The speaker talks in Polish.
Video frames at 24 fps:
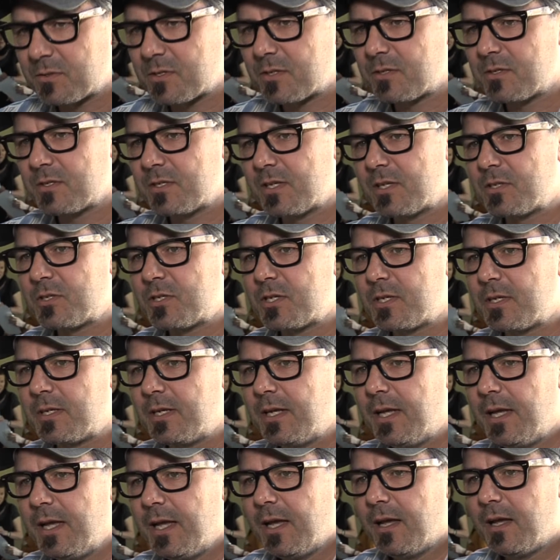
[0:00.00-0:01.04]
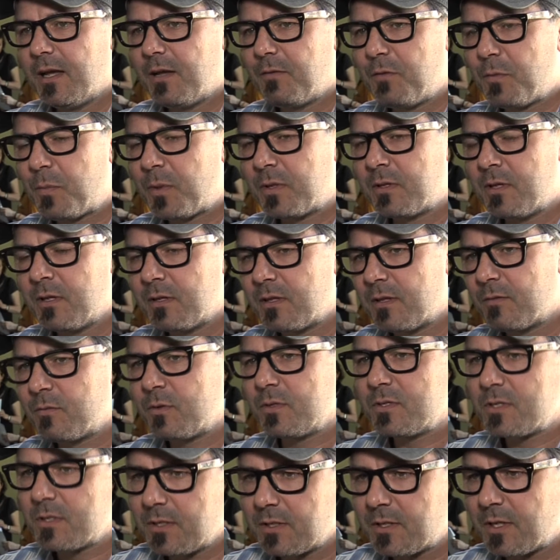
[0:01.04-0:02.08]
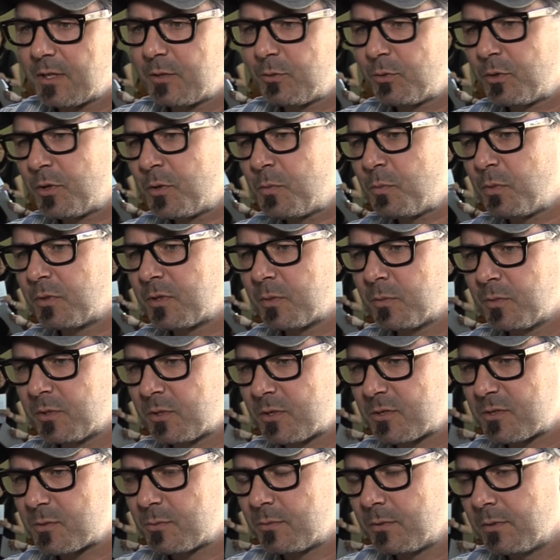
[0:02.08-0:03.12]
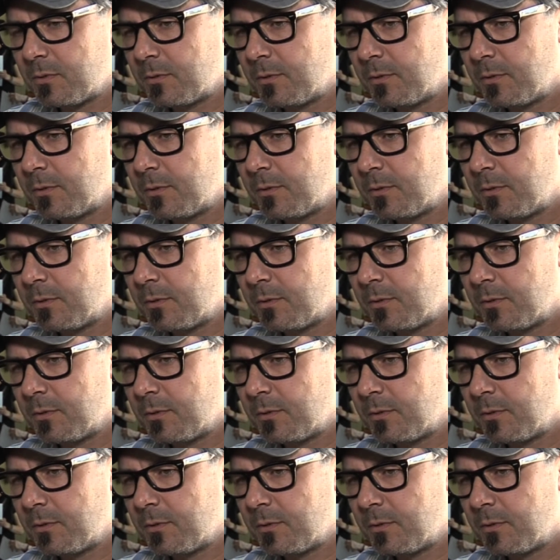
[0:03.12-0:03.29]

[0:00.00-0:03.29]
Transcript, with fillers: co to znaczy e, wypadnięte włosy i te, które im potem odrosły.